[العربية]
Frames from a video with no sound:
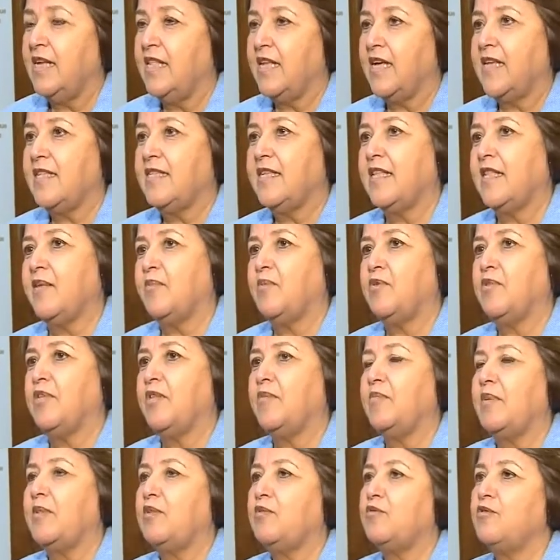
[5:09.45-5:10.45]
الخطة لابد
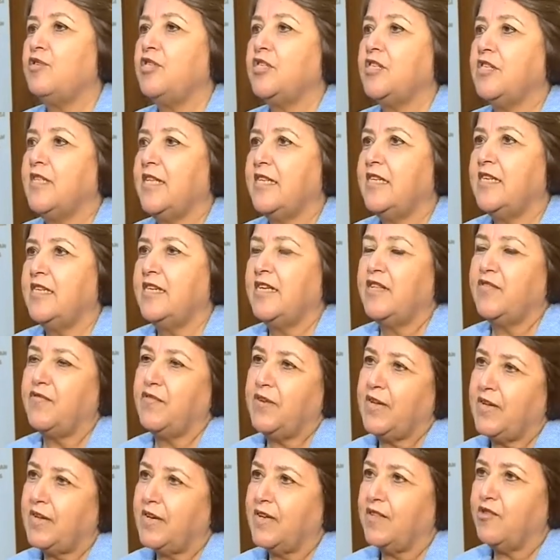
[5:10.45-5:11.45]
أن ما تكونش نتيجة
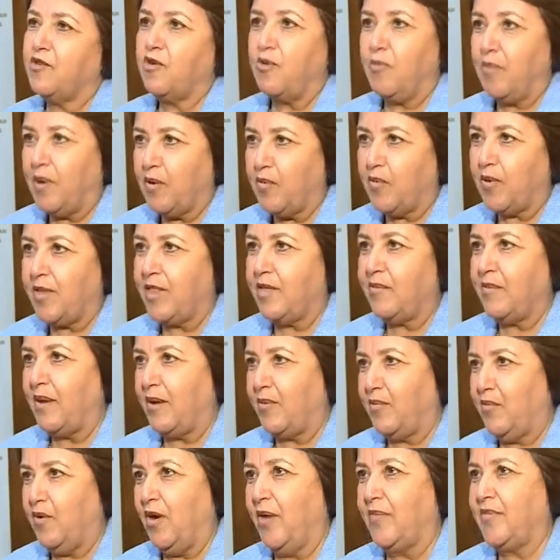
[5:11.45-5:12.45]
فكر نخبوي
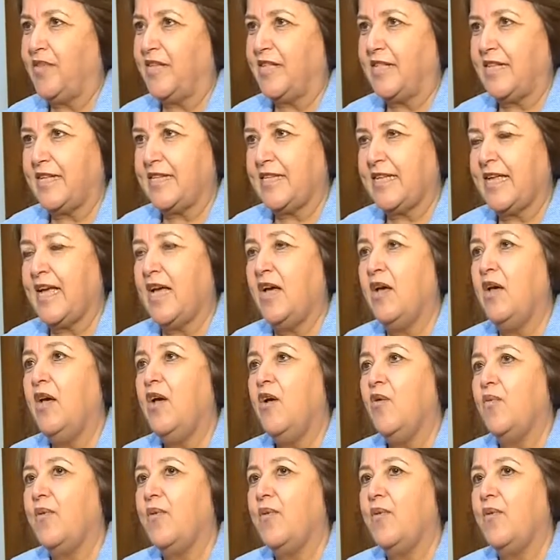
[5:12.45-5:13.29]
لمجموعة من النساء